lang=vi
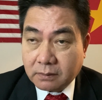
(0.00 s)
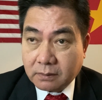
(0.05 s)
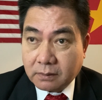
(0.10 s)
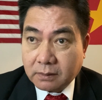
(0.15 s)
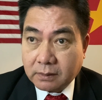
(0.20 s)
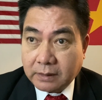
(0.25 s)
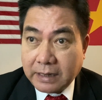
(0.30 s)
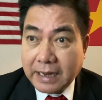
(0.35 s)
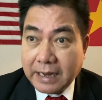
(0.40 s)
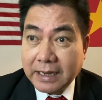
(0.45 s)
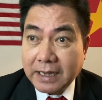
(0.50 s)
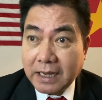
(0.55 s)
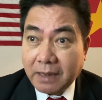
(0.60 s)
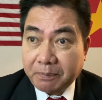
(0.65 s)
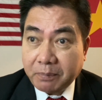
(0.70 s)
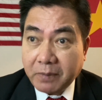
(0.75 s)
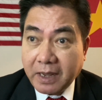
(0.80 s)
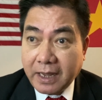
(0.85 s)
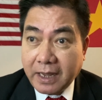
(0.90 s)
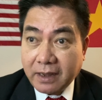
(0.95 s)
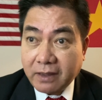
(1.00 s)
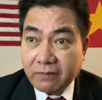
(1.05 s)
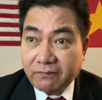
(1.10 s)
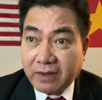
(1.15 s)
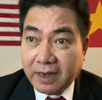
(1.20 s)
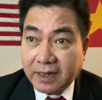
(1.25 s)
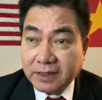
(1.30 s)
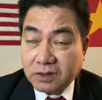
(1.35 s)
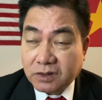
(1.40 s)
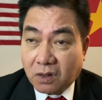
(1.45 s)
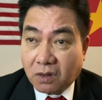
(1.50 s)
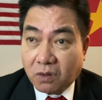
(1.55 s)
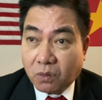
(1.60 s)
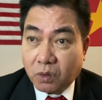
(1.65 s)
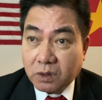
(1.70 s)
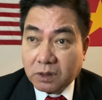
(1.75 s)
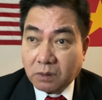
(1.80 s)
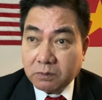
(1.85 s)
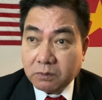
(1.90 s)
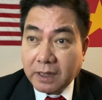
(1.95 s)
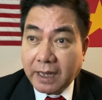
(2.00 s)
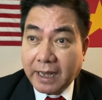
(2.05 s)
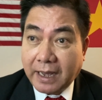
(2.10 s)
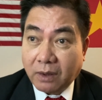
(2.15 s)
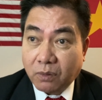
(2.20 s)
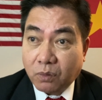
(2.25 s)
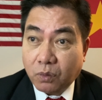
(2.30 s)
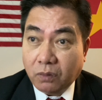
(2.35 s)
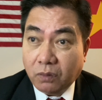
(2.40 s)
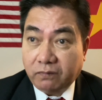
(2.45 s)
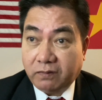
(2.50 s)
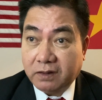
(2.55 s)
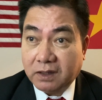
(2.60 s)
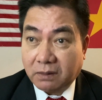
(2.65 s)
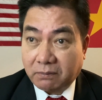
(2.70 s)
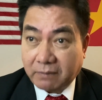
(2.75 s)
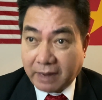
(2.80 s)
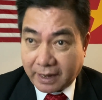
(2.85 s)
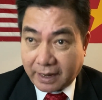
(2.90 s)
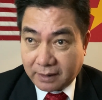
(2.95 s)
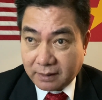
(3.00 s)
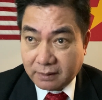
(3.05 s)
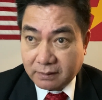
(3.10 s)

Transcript: Đang ngấp nghé cái vai trò của giống như Hàn Quốc và Nhật Bản.